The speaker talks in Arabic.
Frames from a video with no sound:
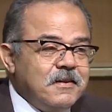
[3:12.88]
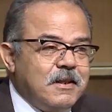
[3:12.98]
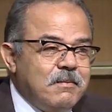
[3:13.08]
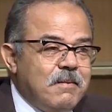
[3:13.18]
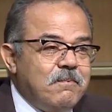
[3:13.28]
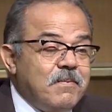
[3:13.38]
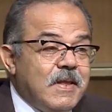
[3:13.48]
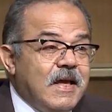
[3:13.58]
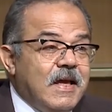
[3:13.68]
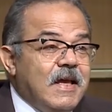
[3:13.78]
تمام
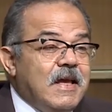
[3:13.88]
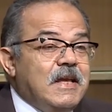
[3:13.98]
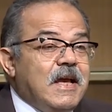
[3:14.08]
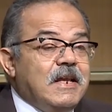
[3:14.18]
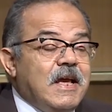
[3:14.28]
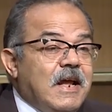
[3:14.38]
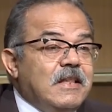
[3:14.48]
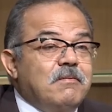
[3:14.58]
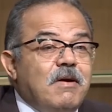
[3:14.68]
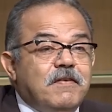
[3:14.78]
آه، آه، يعني أنا
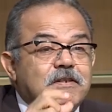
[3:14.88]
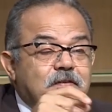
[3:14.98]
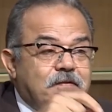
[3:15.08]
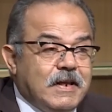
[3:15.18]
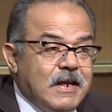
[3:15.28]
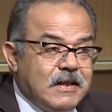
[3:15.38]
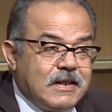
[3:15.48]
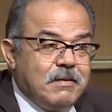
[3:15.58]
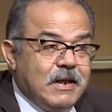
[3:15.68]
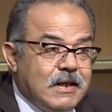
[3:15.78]
عندي منفذ في الفجالة
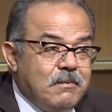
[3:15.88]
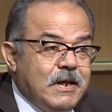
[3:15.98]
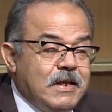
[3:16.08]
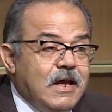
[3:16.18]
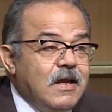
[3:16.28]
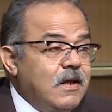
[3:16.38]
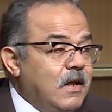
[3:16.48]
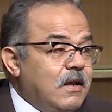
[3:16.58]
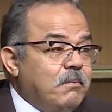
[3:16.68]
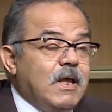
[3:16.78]
تابع للجمعية
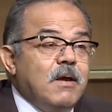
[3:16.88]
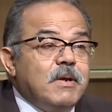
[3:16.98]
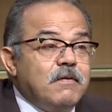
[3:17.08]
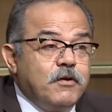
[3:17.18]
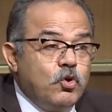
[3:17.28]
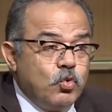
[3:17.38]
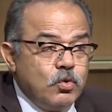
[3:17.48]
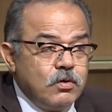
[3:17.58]
إحنا بقى بنقفله